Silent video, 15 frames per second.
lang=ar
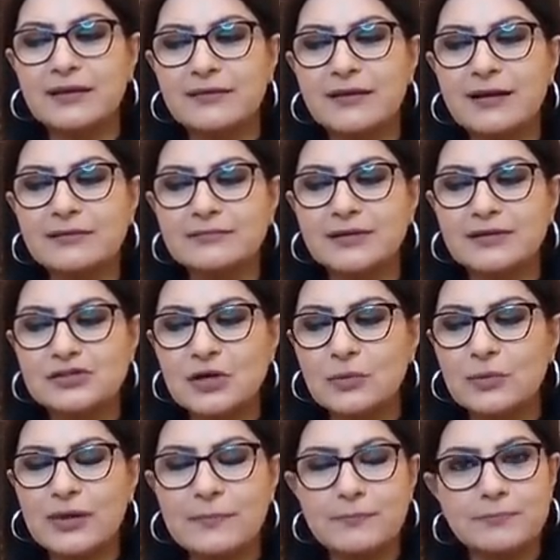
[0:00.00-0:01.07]
ناطر
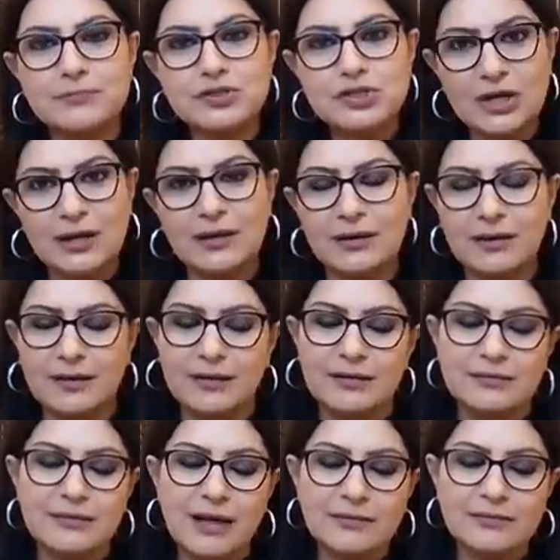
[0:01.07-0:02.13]
جواب شغل
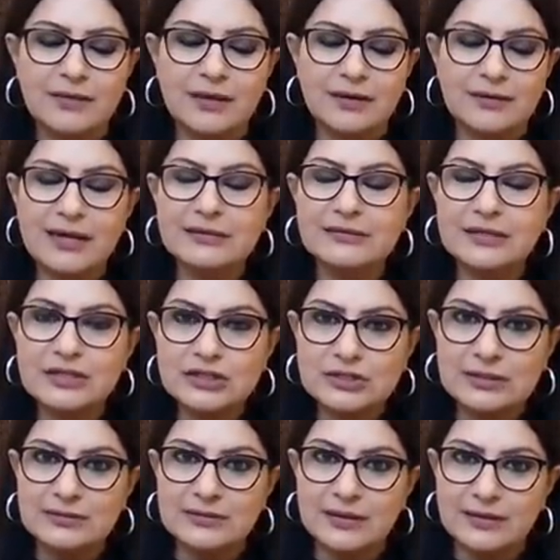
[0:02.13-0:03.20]
ناطر
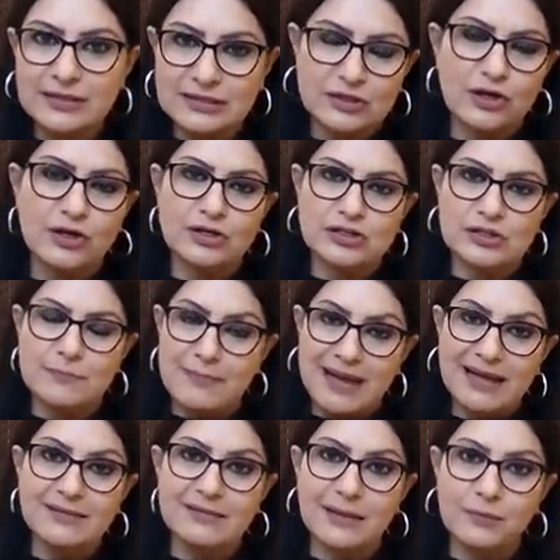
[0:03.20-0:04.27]
نتيجة ريسيرش
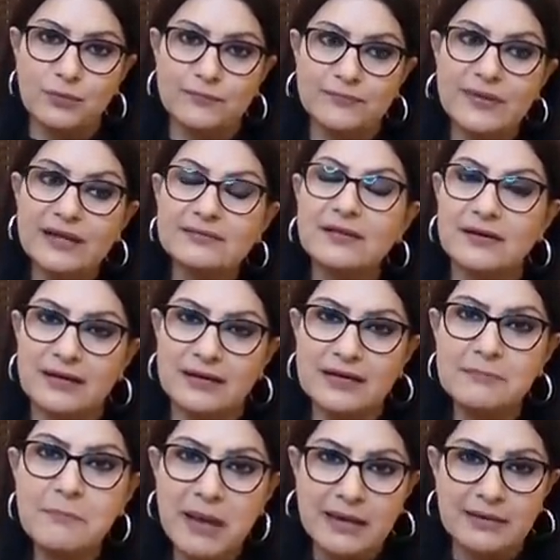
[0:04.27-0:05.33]
مقدمه ناطر
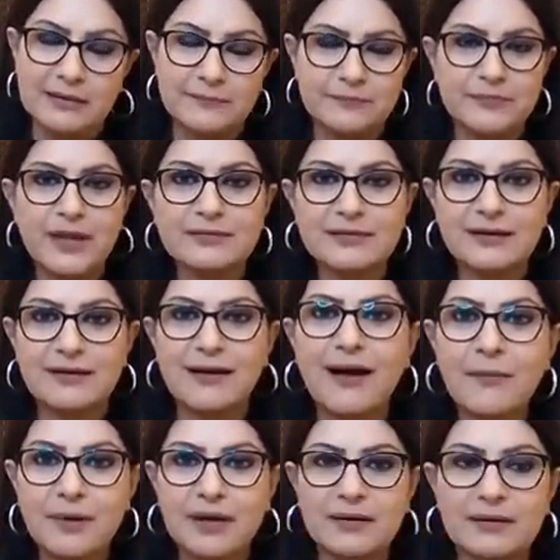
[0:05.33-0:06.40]
ايميل ناطر
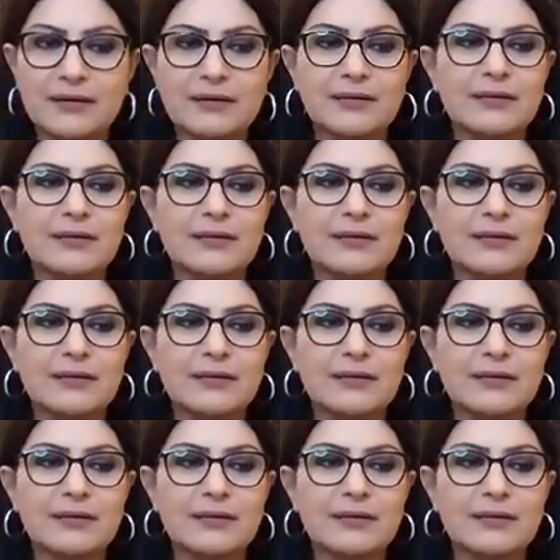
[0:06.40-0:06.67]
خبر